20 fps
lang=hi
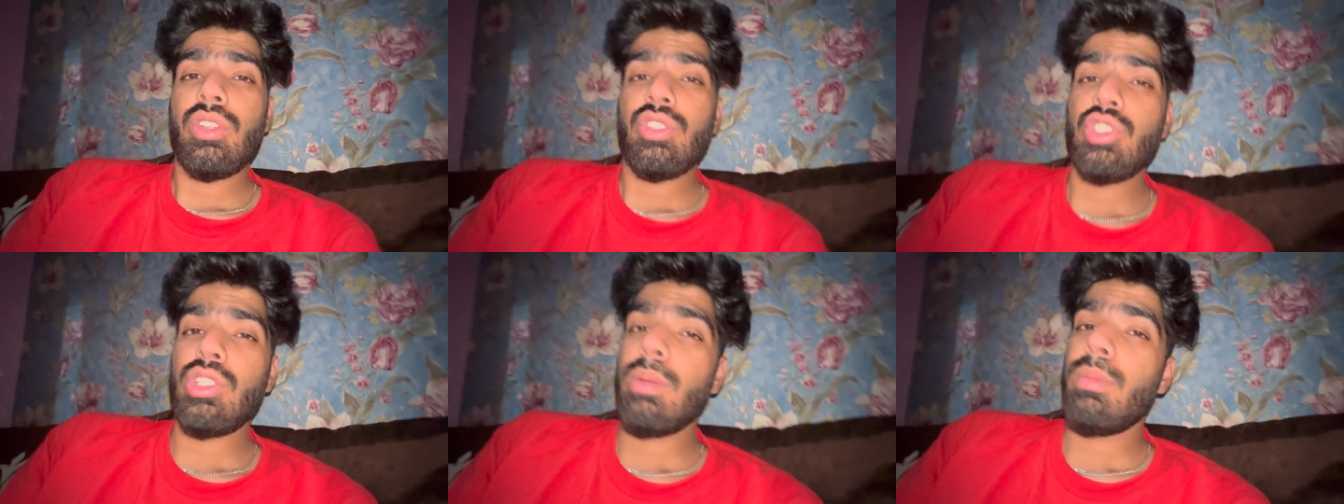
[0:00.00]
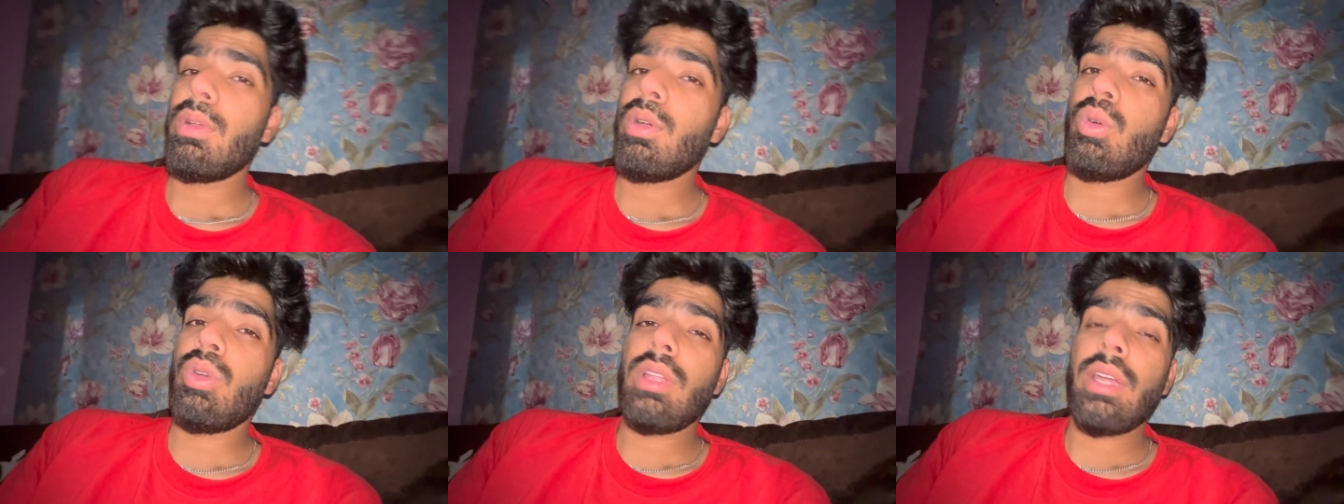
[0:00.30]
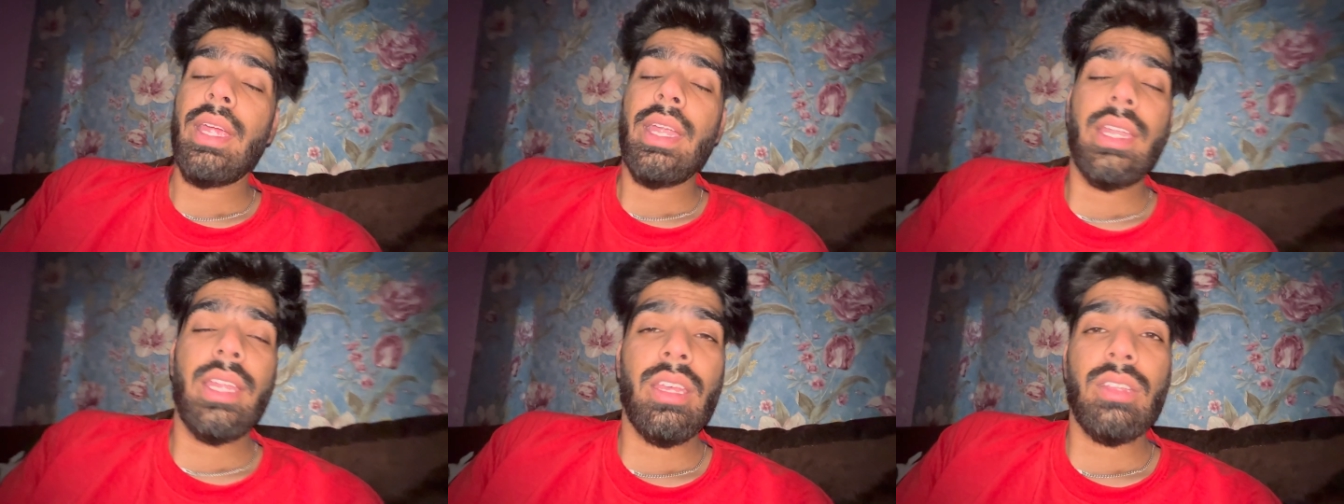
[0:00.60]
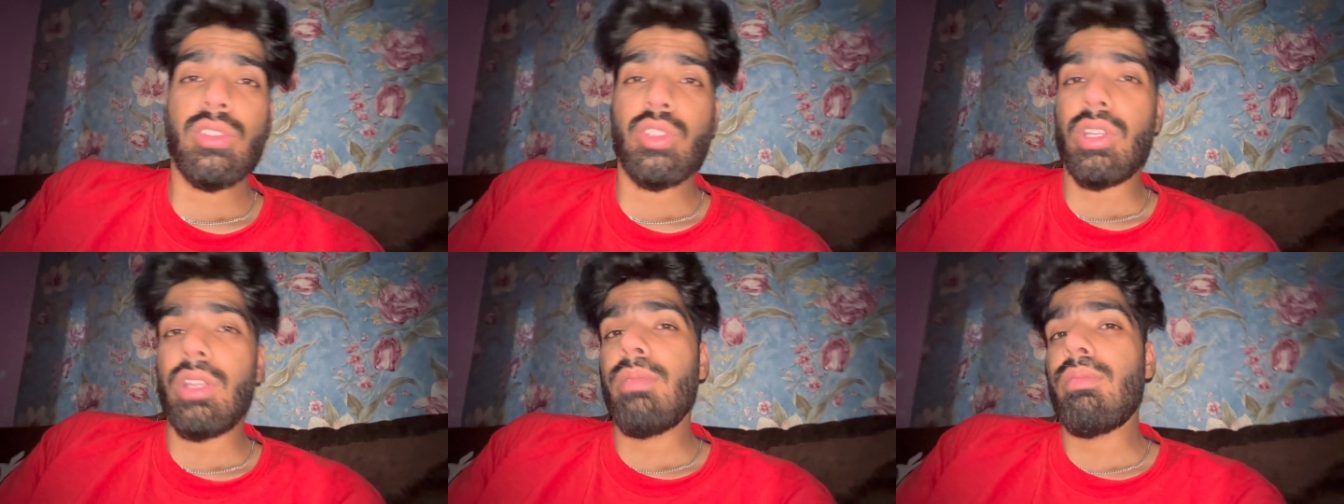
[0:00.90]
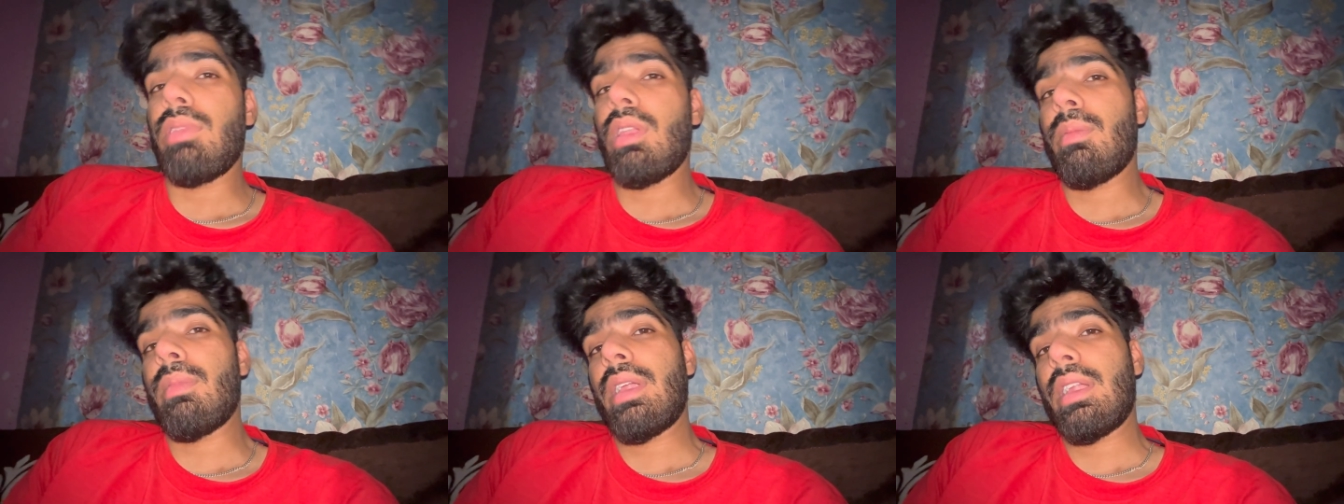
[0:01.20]
तो मैं उन आइडियाज़ को
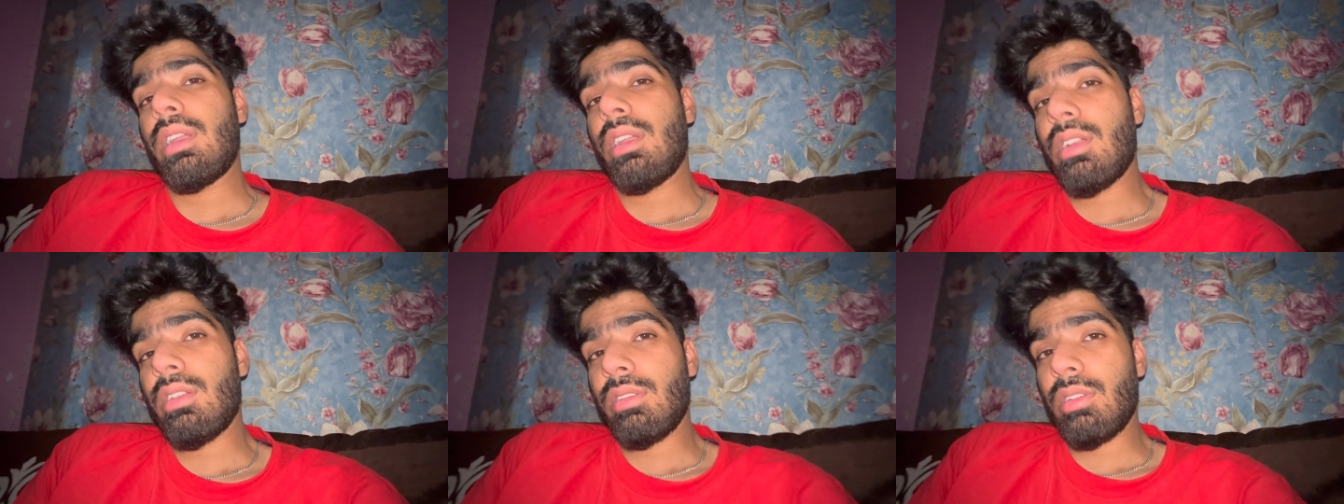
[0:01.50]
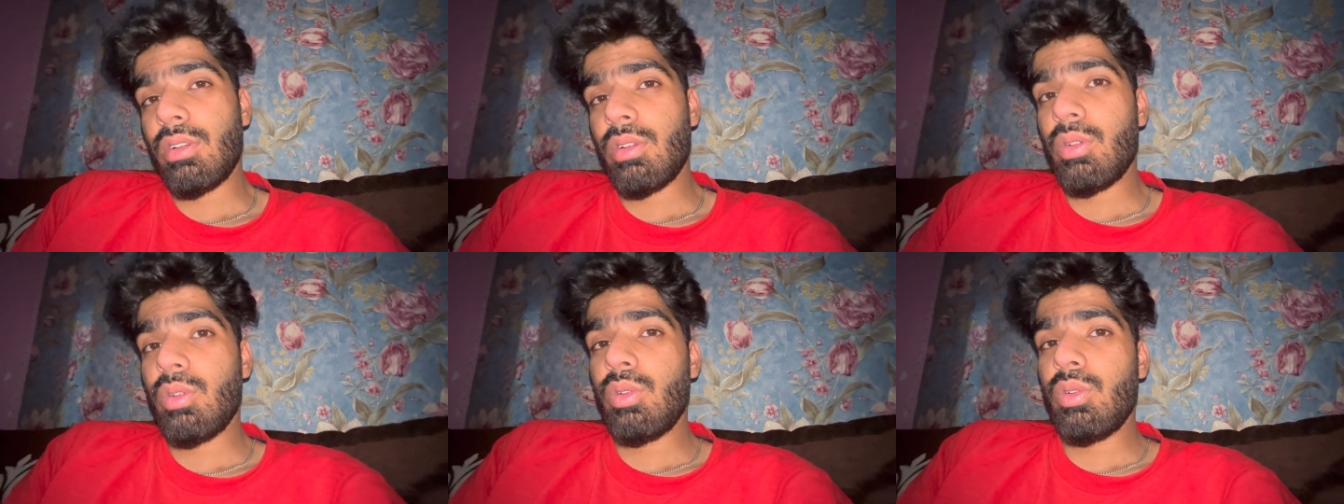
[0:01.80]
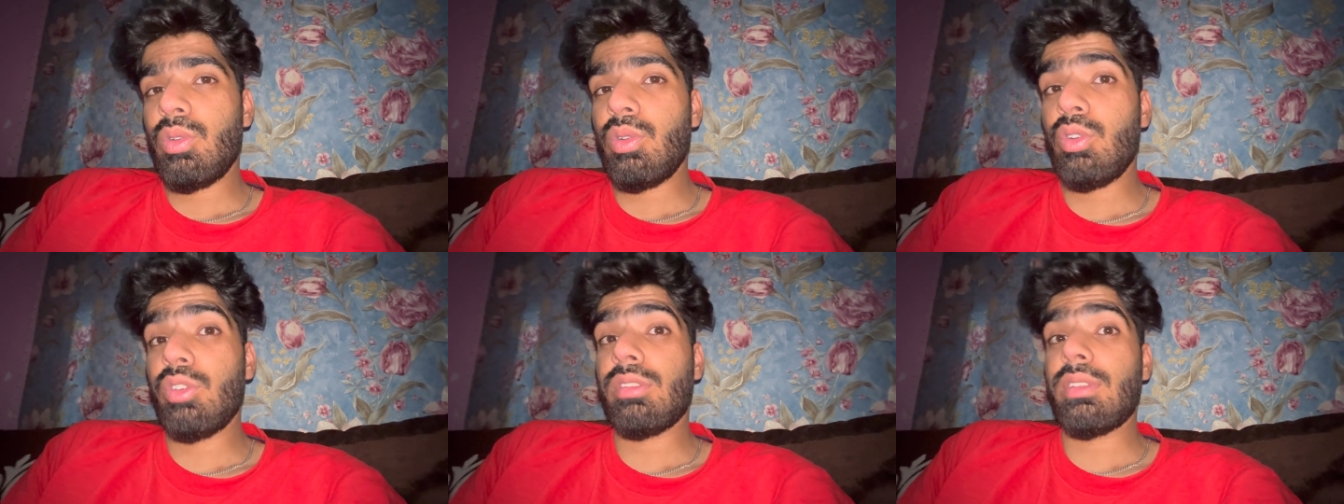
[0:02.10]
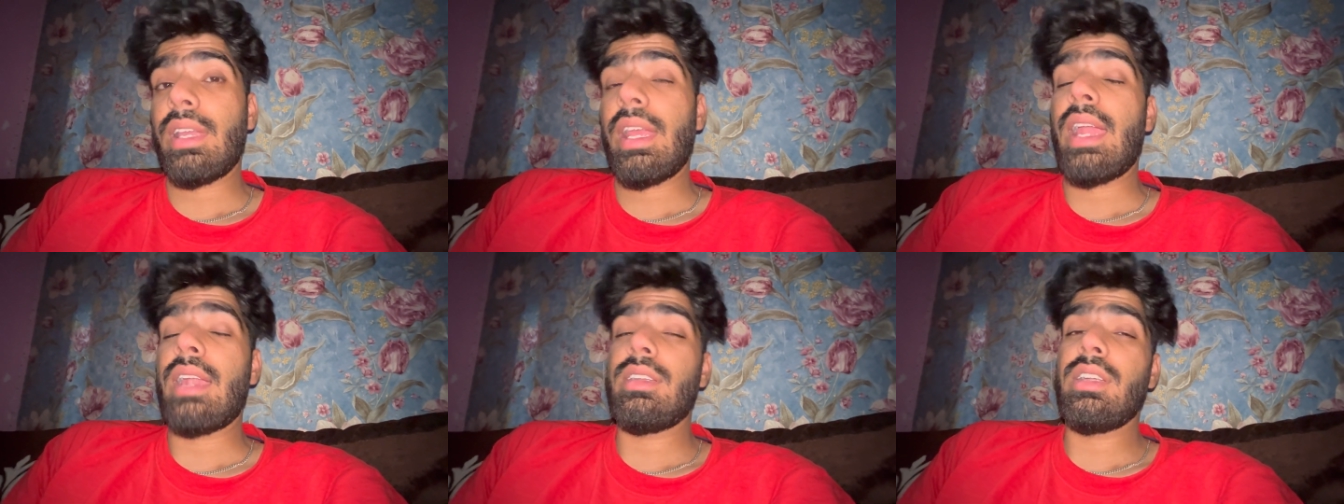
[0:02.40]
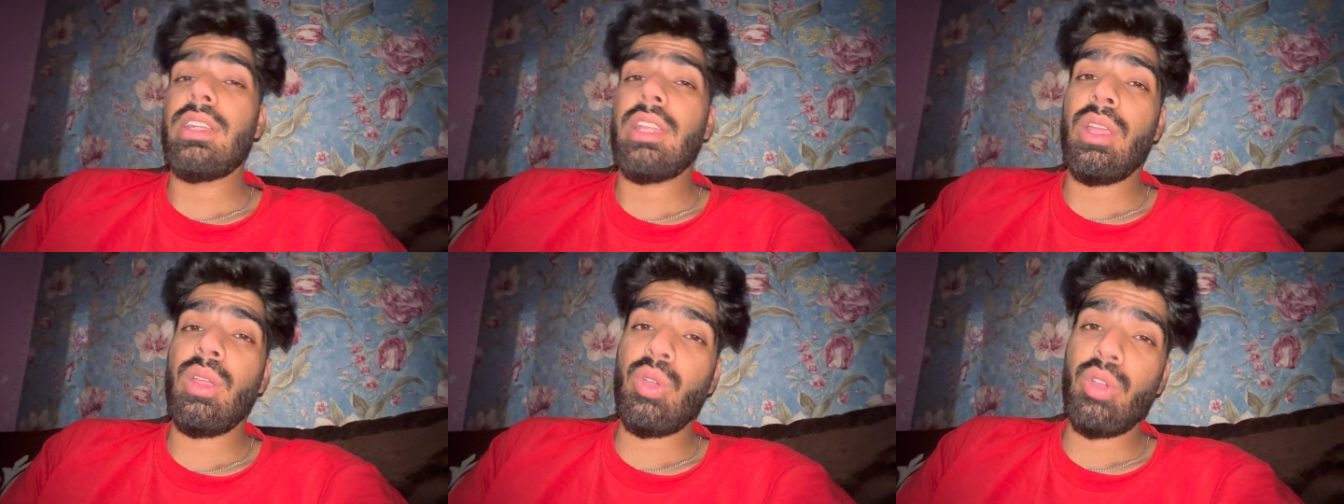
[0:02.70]
इम्प्लीमेंट कर सकूँ उस
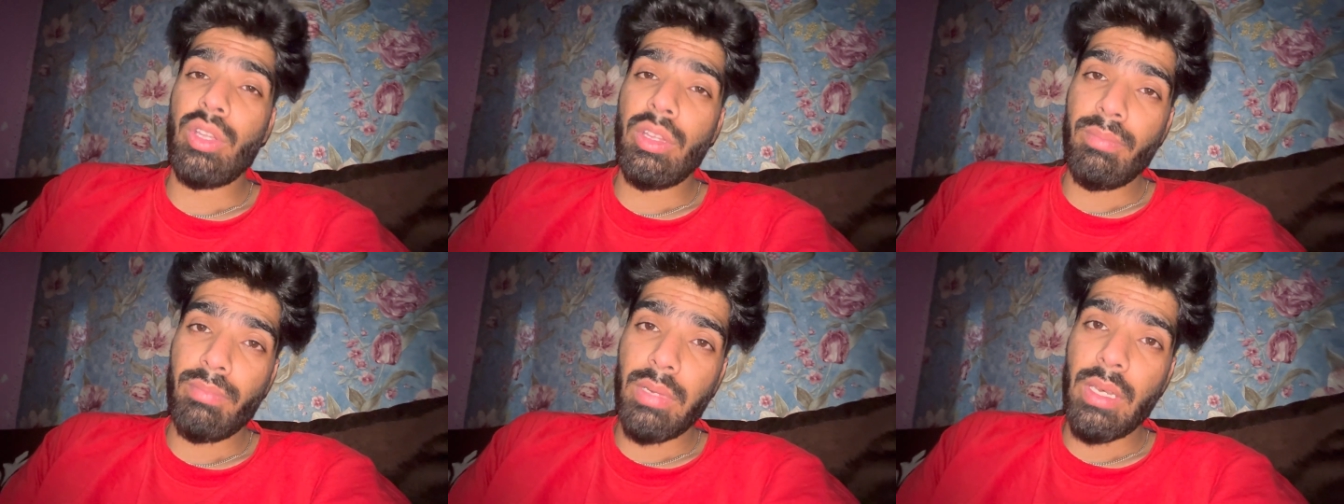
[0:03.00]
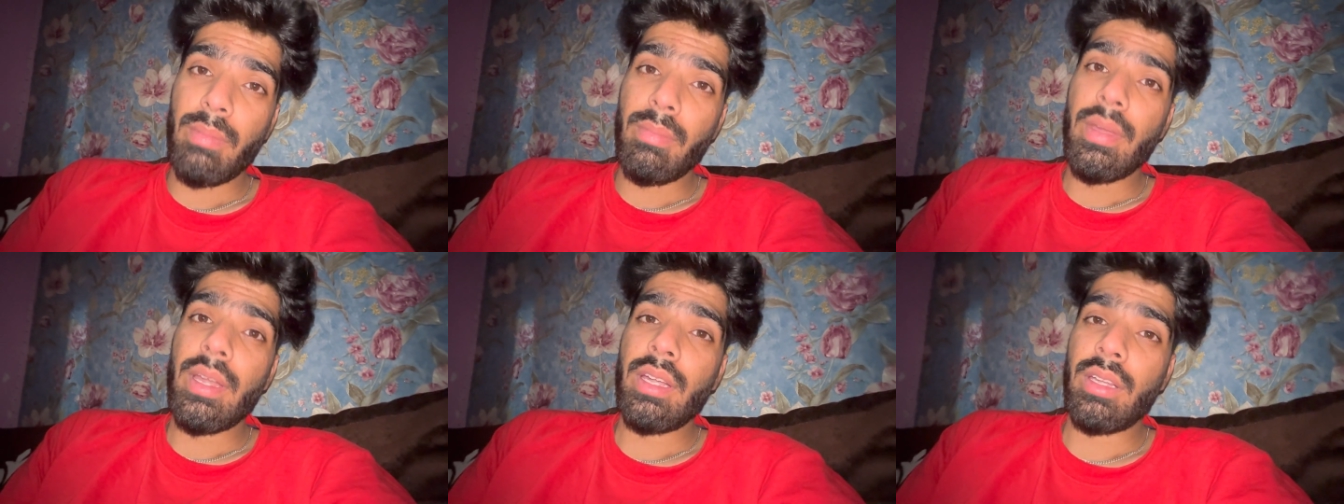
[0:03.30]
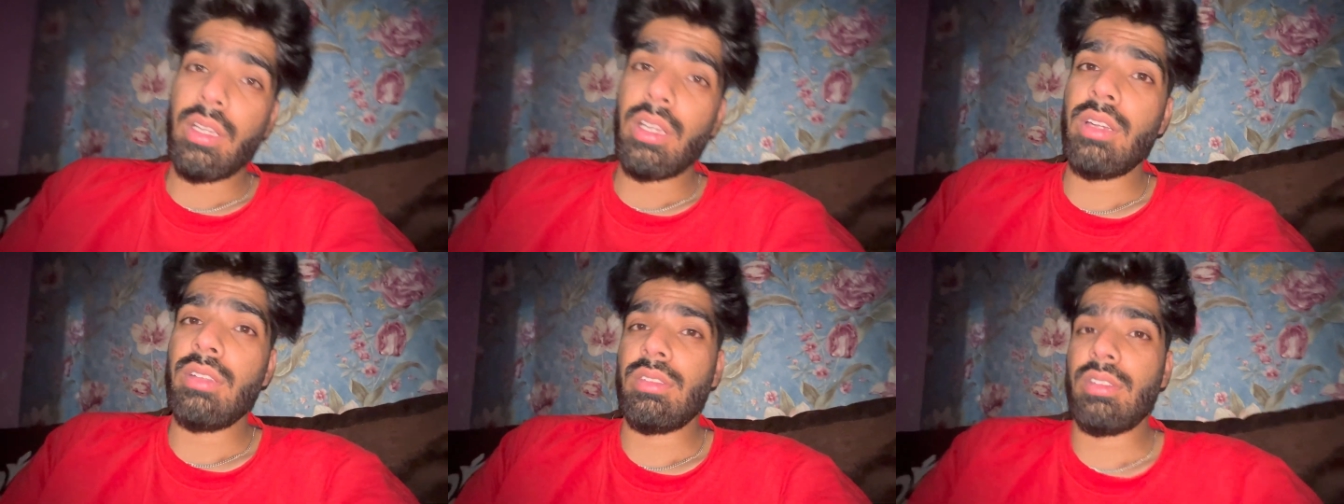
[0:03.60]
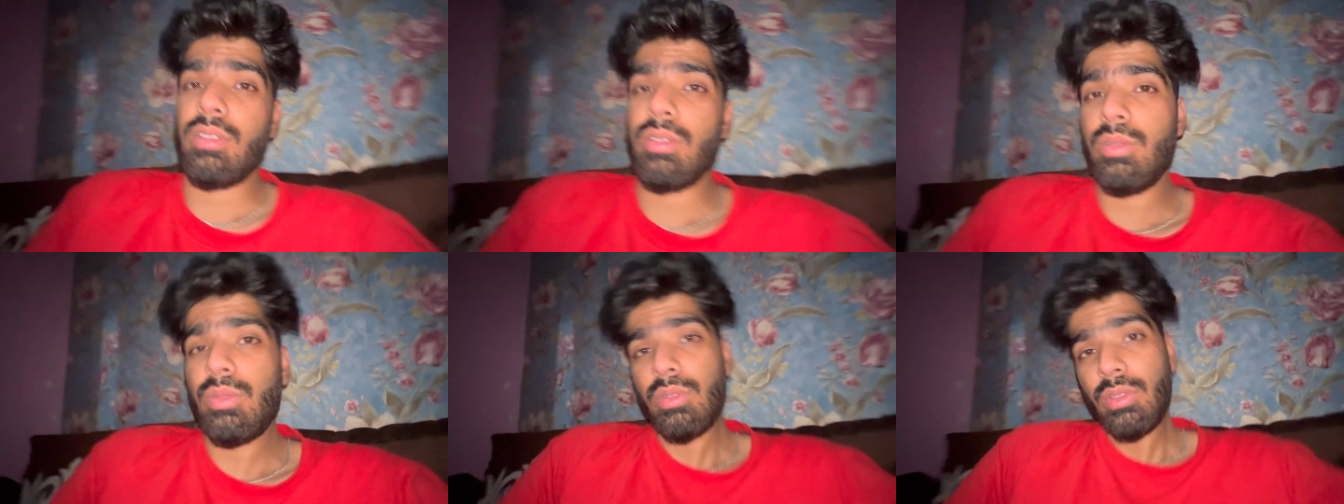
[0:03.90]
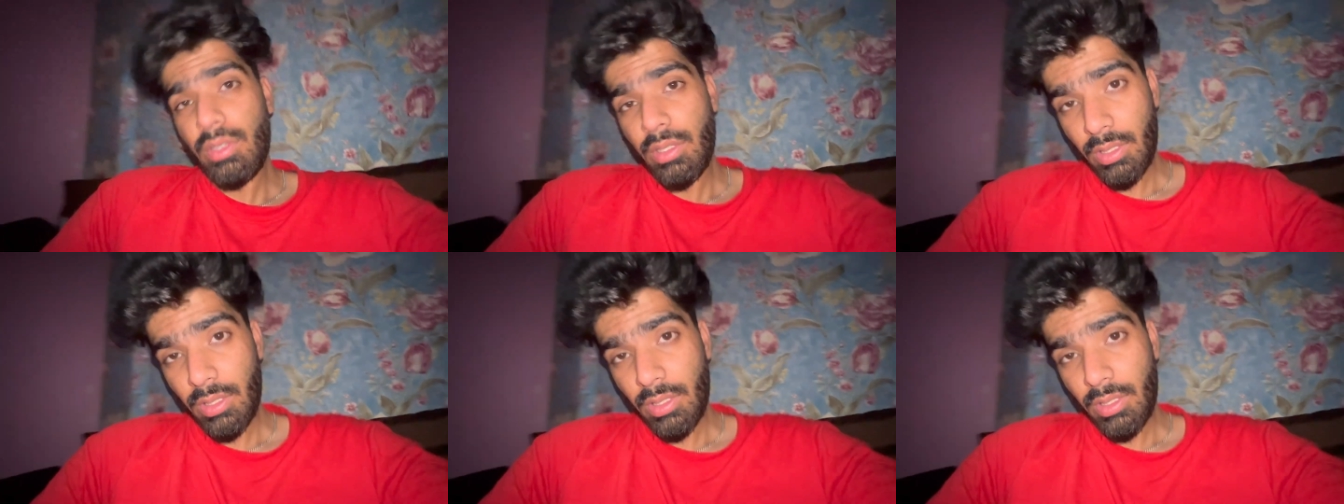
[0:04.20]
एडिटिंग को इम्प्लीमेंट कर सकूँ